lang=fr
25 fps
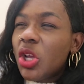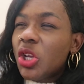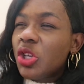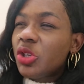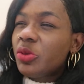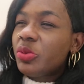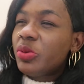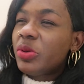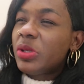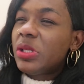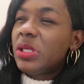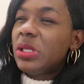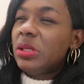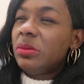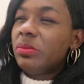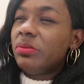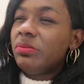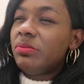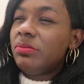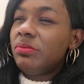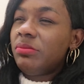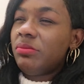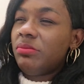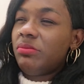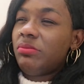Je me dis,
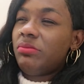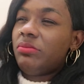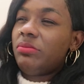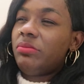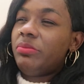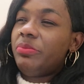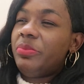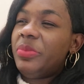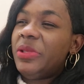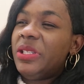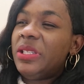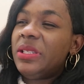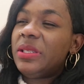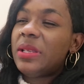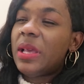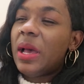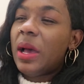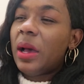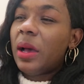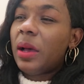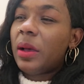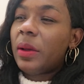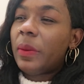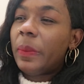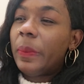hmm,
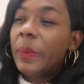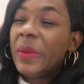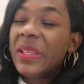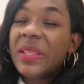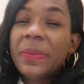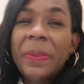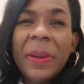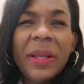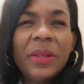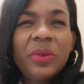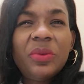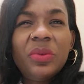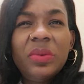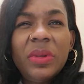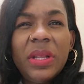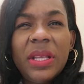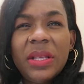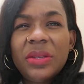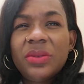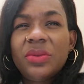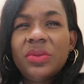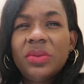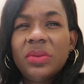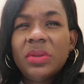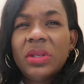bizarre. Mais c'est pas tous
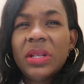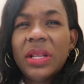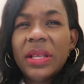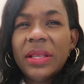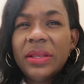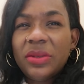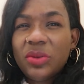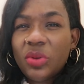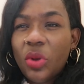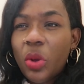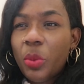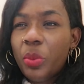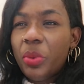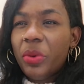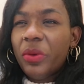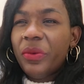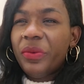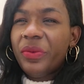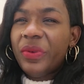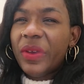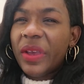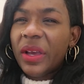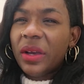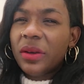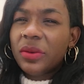les ongles, ils sont un peu
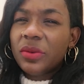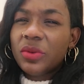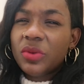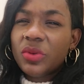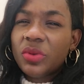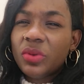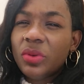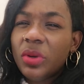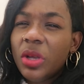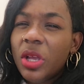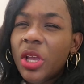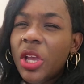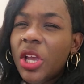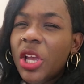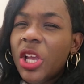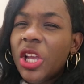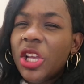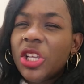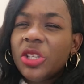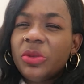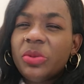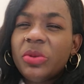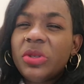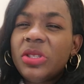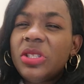verts en dessous.
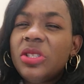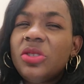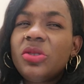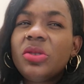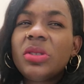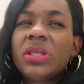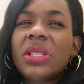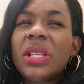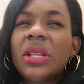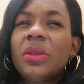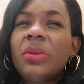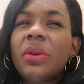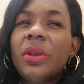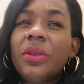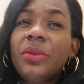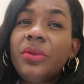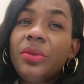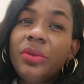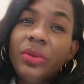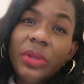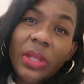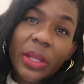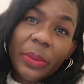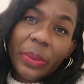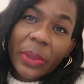Je me dis, non, ça doit être
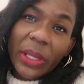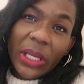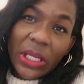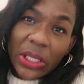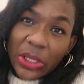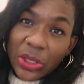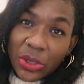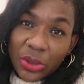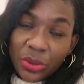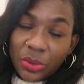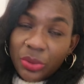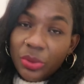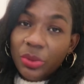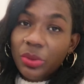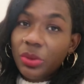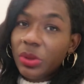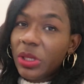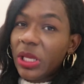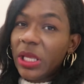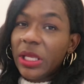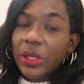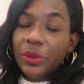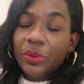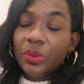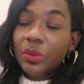une impression
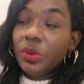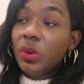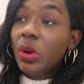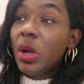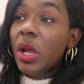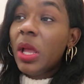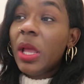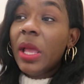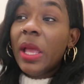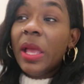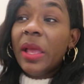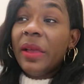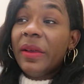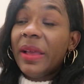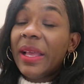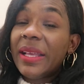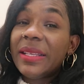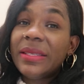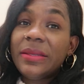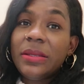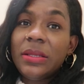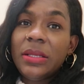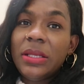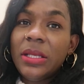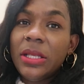et tout.
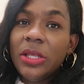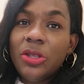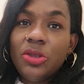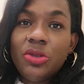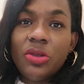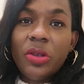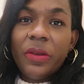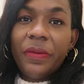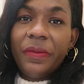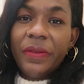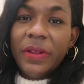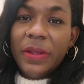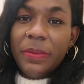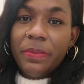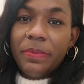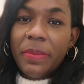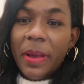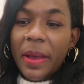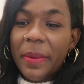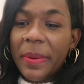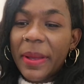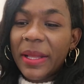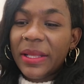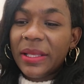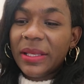Vas-y, ne flippe
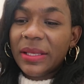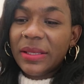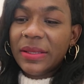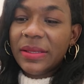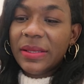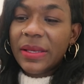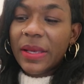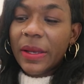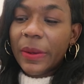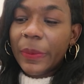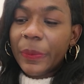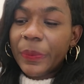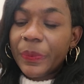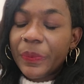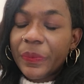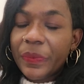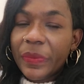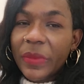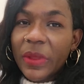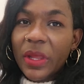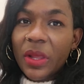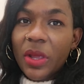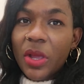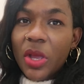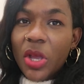pas, Patricia.
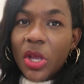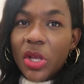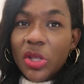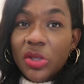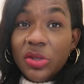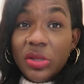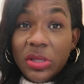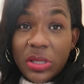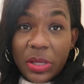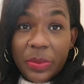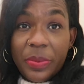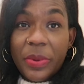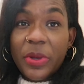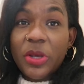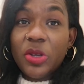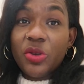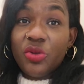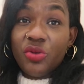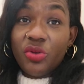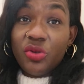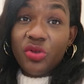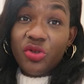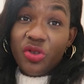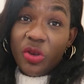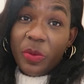Je sais pas, un
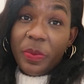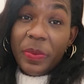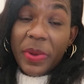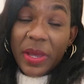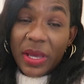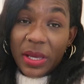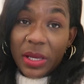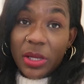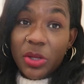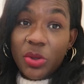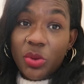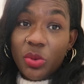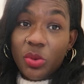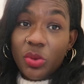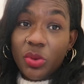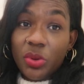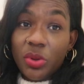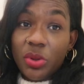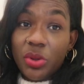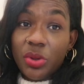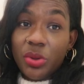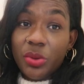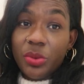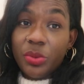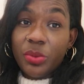jour, je perds un
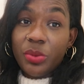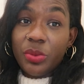oncle.